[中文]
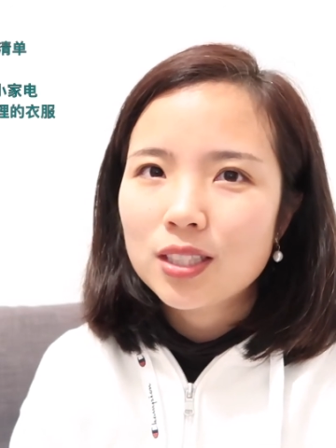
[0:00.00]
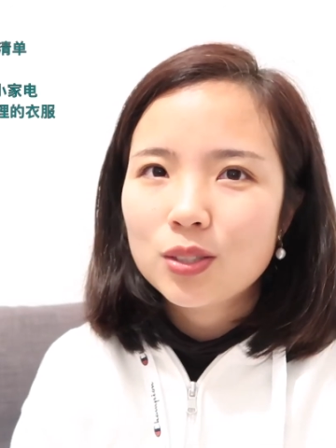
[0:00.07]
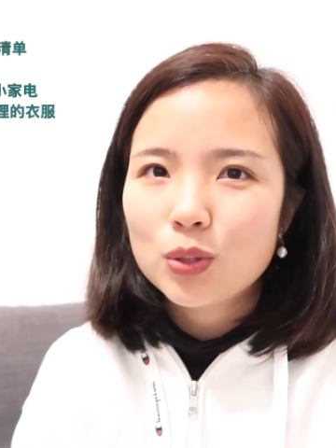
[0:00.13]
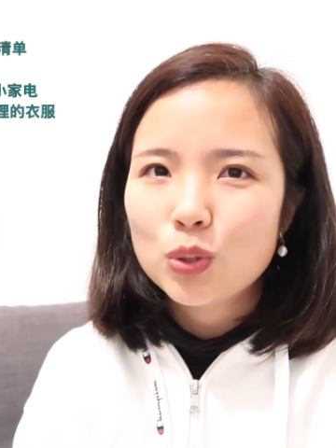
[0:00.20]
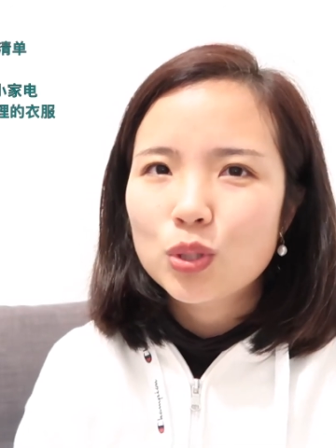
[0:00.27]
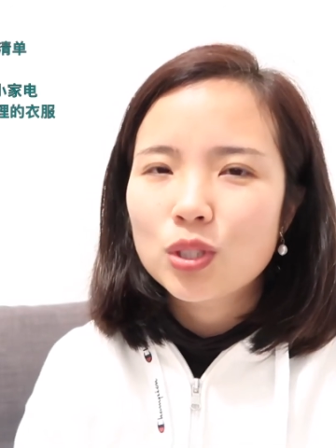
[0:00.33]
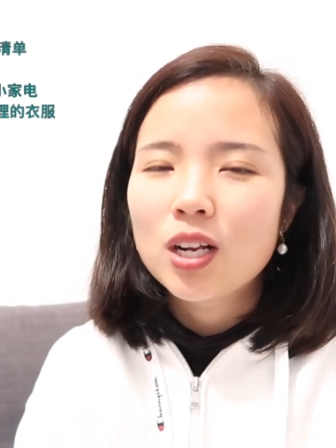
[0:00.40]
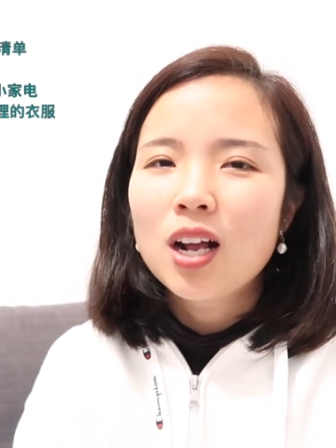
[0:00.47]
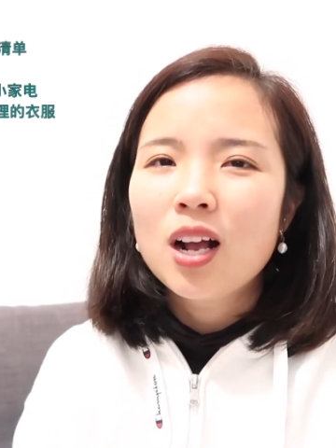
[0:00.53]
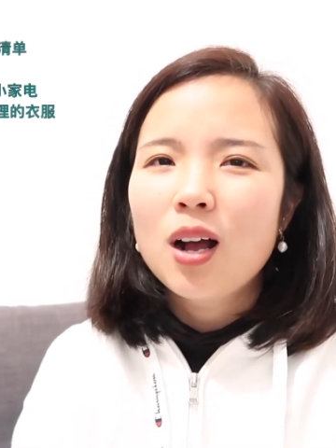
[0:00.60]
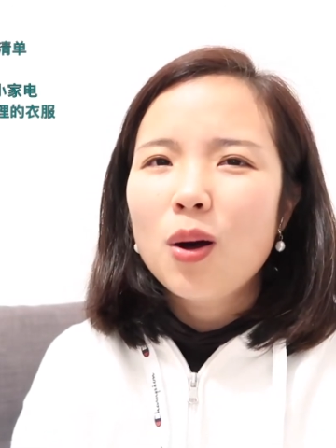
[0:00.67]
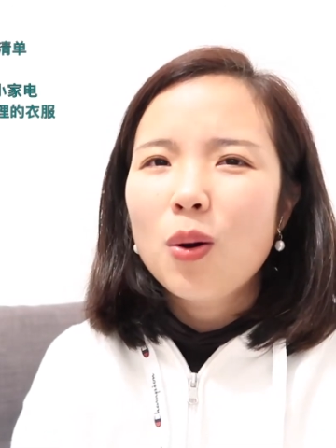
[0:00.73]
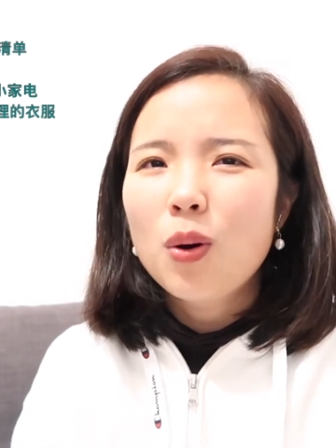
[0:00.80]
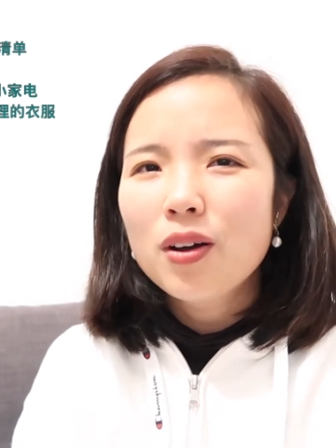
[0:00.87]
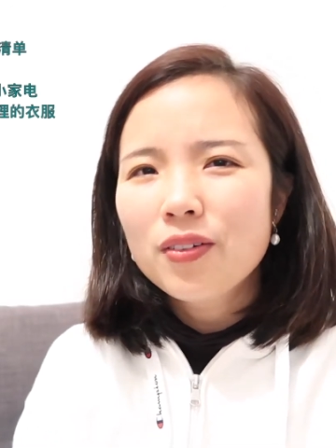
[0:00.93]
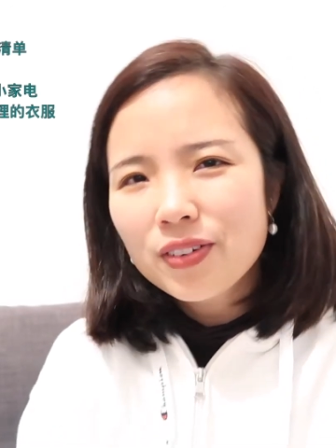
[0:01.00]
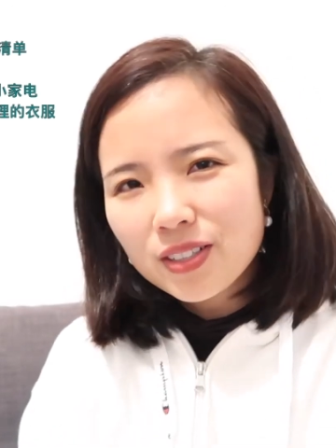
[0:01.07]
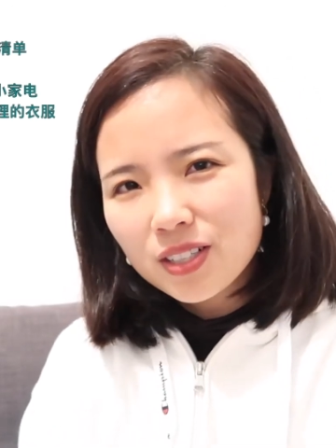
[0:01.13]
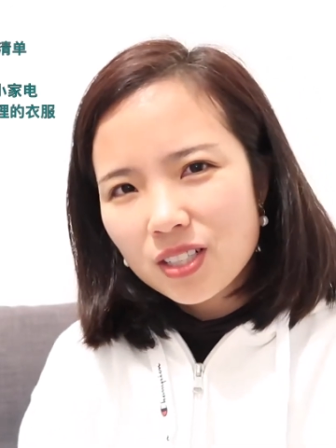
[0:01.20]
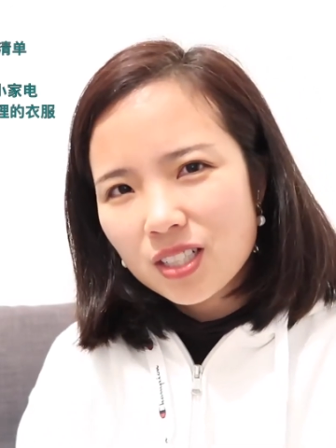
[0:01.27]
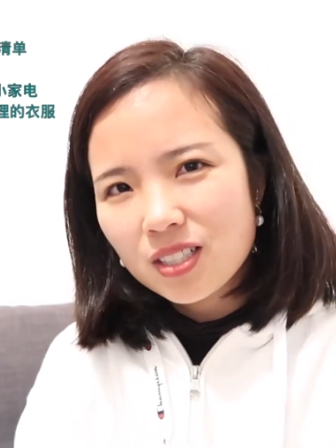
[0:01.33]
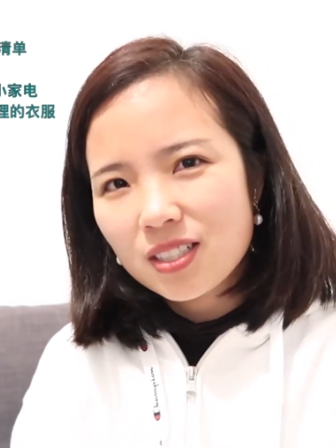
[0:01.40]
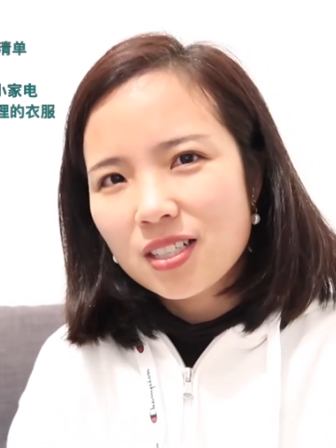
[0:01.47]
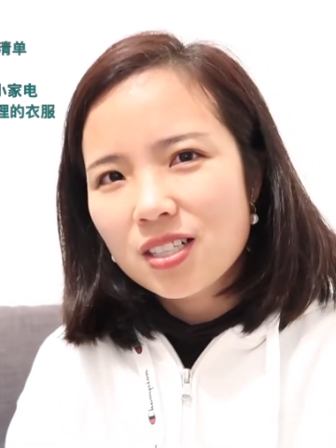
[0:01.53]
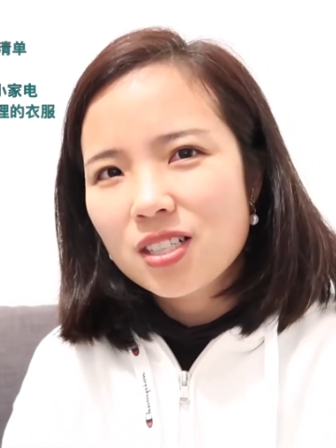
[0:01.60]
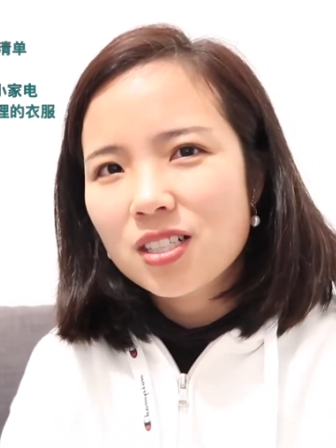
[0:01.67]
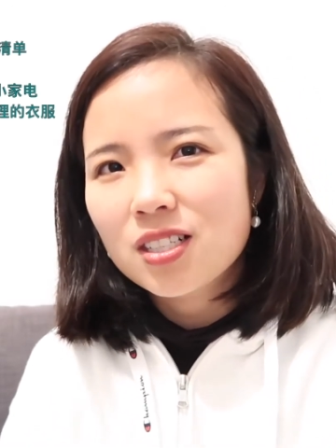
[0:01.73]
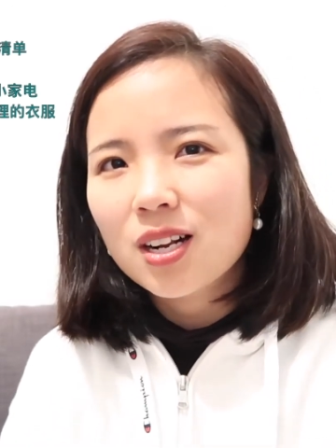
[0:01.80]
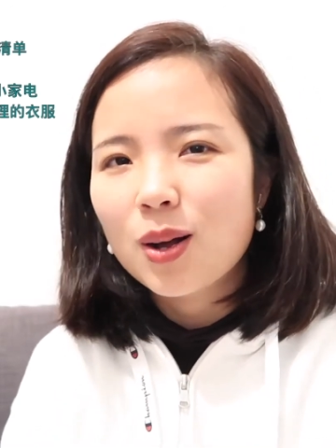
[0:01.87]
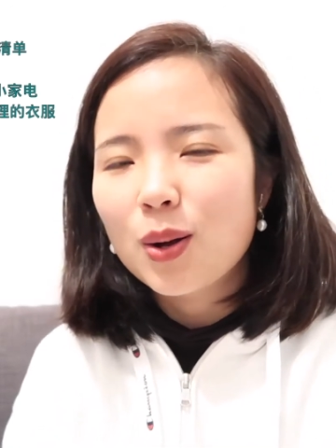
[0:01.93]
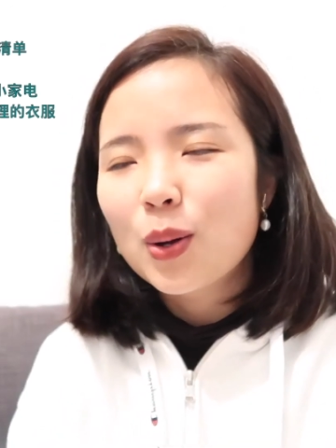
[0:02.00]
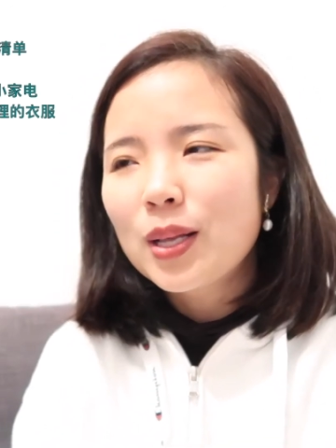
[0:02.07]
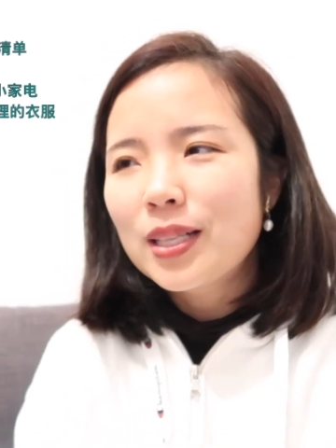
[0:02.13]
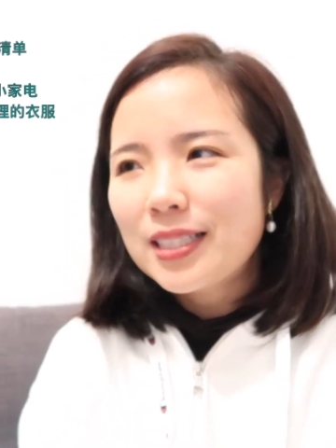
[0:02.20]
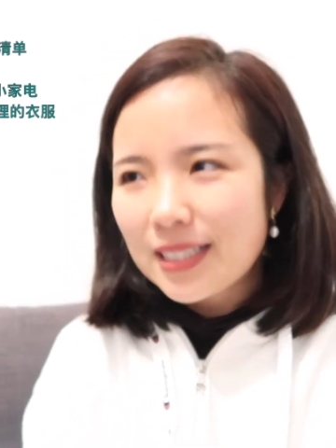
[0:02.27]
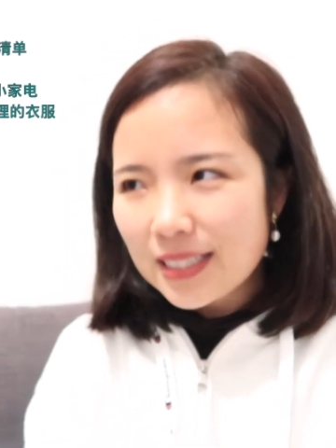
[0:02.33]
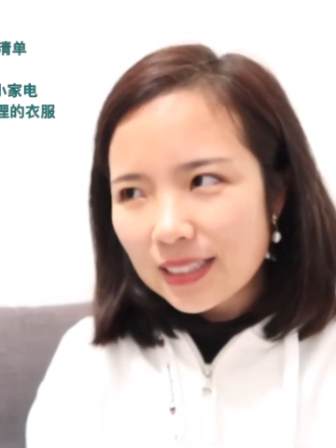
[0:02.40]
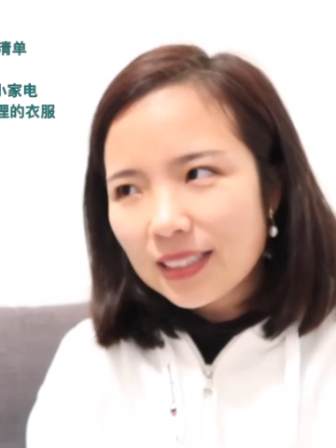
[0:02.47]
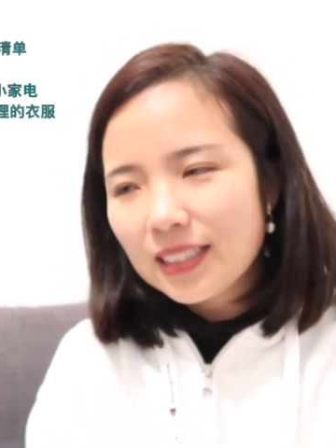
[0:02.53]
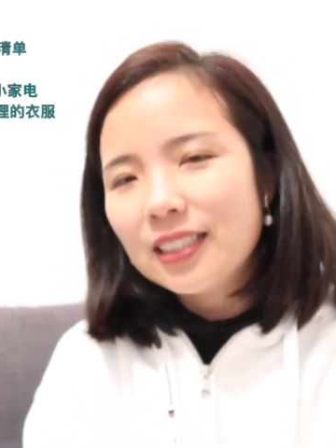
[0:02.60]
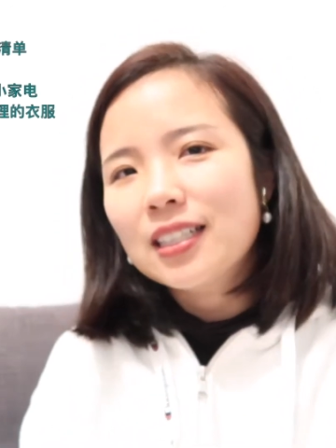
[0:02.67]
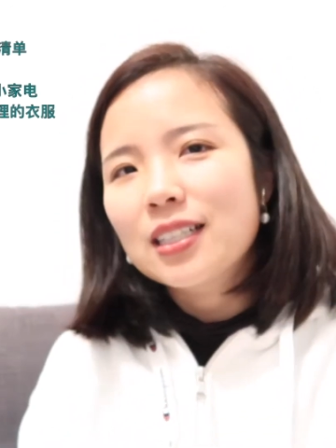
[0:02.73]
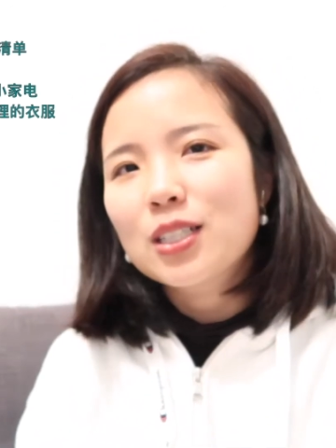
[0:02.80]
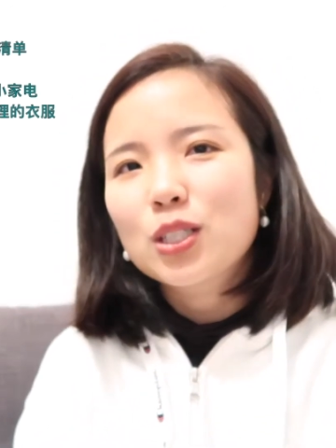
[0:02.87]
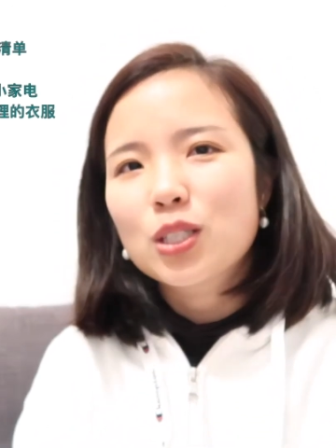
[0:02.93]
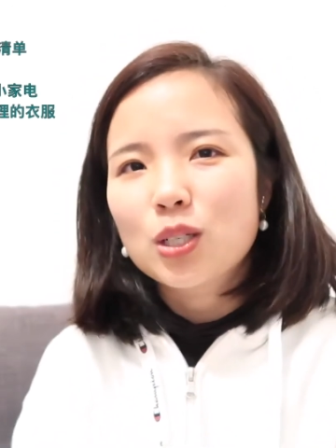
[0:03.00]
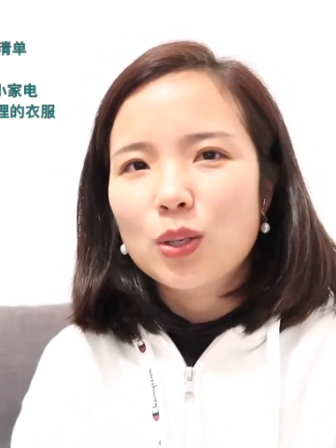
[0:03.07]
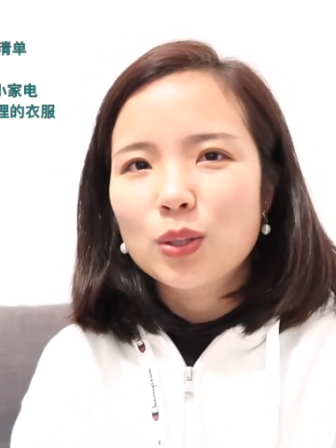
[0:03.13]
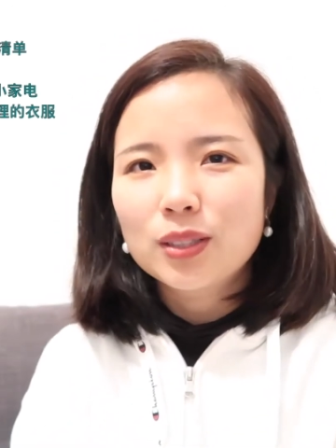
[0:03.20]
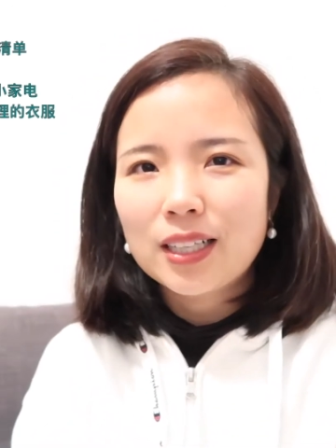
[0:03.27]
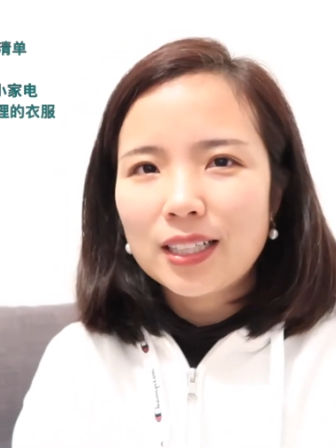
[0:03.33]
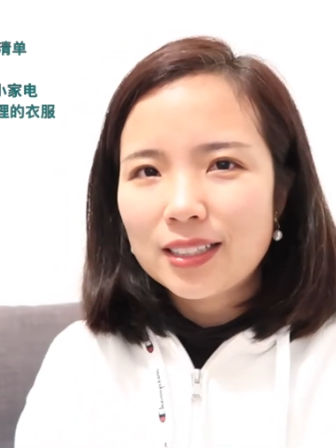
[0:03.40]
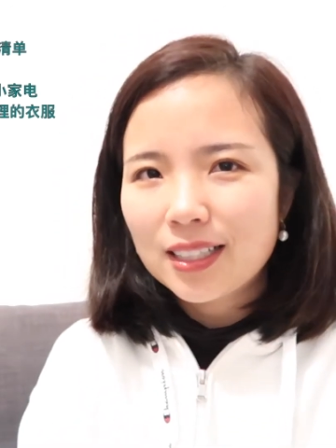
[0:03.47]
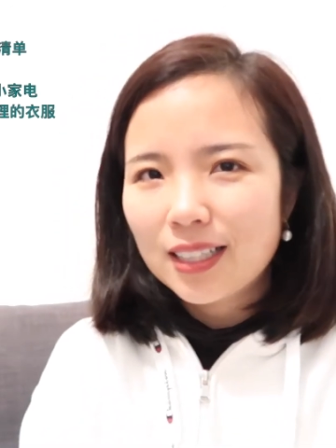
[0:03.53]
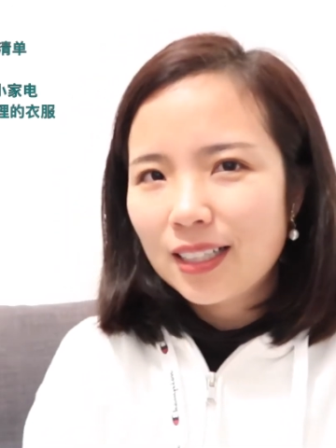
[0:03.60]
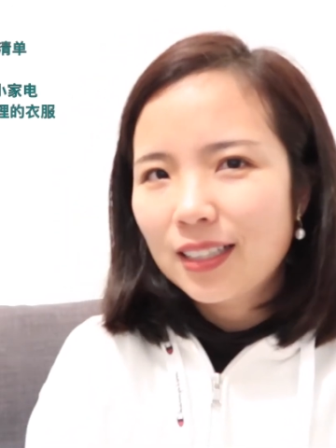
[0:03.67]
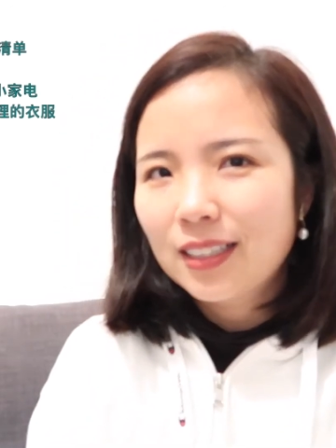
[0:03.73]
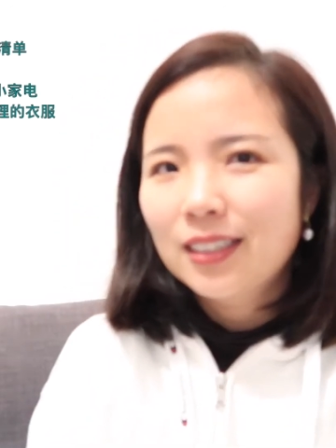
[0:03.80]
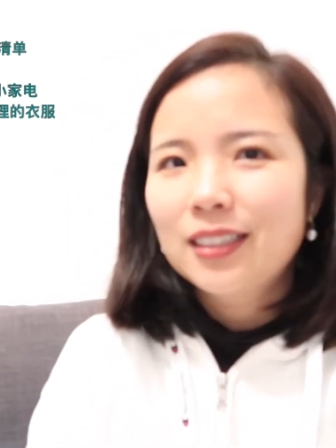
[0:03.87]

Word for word: 就是花费的时间少，精力也少。大家。